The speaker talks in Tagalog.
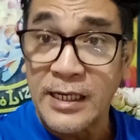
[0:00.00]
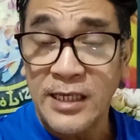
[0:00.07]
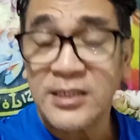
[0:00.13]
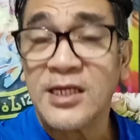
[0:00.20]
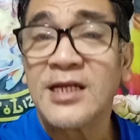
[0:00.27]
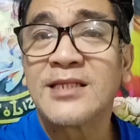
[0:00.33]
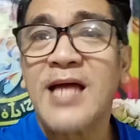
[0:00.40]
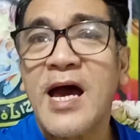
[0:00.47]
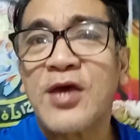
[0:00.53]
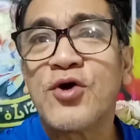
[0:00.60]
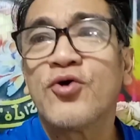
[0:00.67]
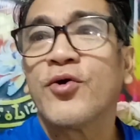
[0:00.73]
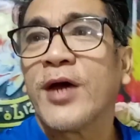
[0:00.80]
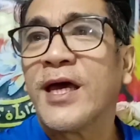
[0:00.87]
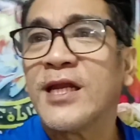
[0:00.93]
ready na
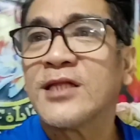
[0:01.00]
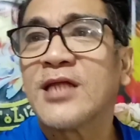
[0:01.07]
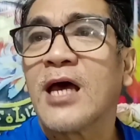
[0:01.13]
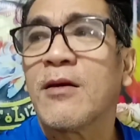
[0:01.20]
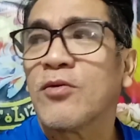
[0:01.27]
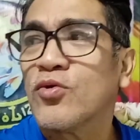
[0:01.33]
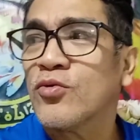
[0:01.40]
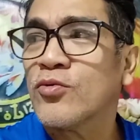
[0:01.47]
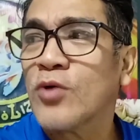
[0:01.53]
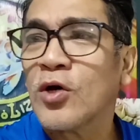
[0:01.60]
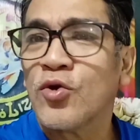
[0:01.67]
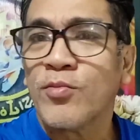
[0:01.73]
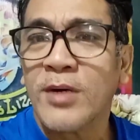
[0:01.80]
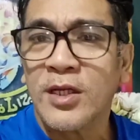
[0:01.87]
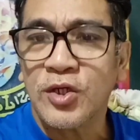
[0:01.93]
tayo anytime kung
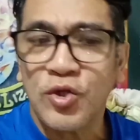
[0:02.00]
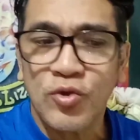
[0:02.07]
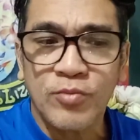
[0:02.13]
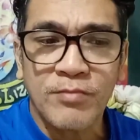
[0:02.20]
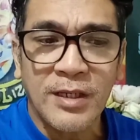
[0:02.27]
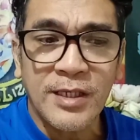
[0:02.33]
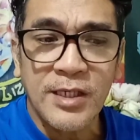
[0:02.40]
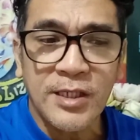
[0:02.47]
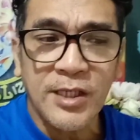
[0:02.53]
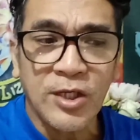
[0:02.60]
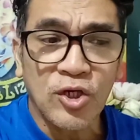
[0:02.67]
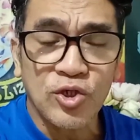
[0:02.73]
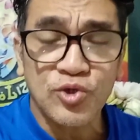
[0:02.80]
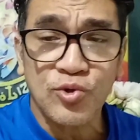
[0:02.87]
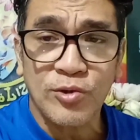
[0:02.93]
ano man yung
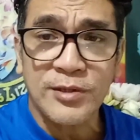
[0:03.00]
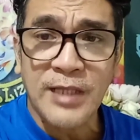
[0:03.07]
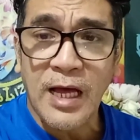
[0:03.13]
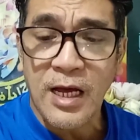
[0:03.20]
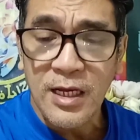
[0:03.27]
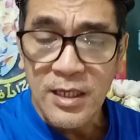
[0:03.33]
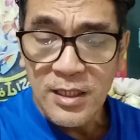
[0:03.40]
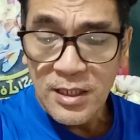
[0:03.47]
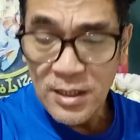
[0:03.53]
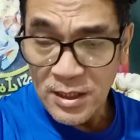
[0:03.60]
magiging resulta